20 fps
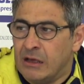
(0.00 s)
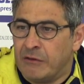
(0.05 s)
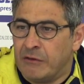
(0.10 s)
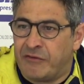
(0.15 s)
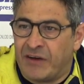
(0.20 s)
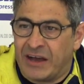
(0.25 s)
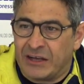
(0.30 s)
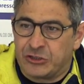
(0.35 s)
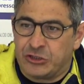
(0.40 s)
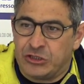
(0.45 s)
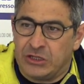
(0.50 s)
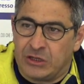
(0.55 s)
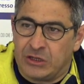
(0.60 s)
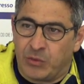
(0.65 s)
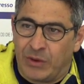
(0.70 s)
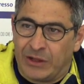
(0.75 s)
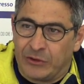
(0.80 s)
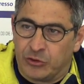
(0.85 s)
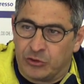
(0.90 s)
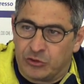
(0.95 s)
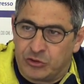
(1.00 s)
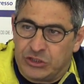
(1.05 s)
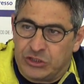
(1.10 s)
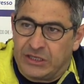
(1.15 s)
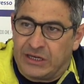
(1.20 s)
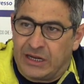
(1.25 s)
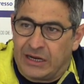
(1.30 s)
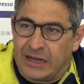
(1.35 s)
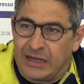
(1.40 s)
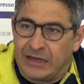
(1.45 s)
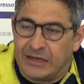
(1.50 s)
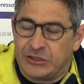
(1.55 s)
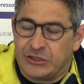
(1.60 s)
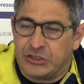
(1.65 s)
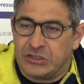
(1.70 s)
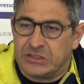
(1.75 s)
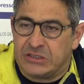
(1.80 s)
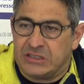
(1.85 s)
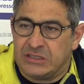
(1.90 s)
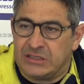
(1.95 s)
facile quando c'era la
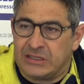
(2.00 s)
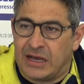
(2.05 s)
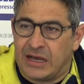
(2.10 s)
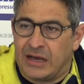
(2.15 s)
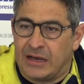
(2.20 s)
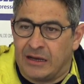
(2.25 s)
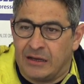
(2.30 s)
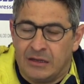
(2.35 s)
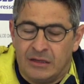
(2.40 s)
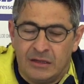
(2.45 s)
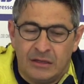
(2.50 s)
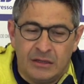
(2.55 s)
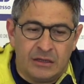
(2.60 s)
necessità